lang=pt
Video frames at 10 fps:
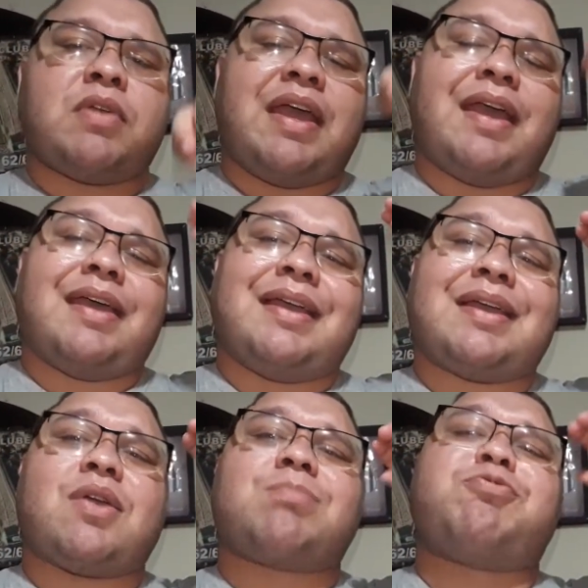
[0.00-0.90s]
é,
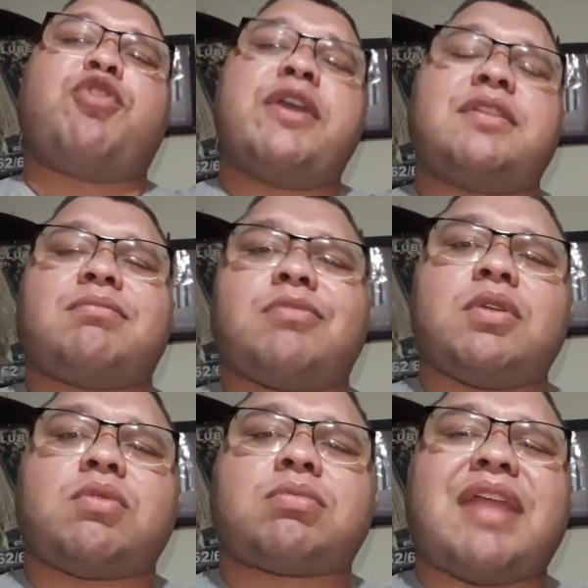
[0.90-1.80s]
foi
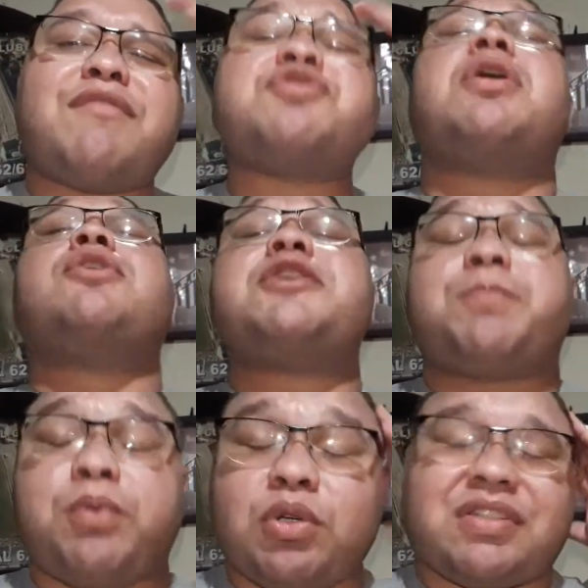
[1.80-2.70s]
Teve um jogador
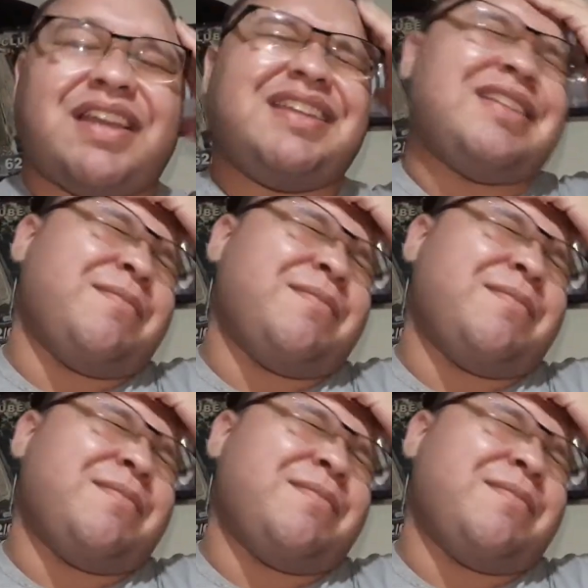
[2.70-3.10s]
expulso ainda,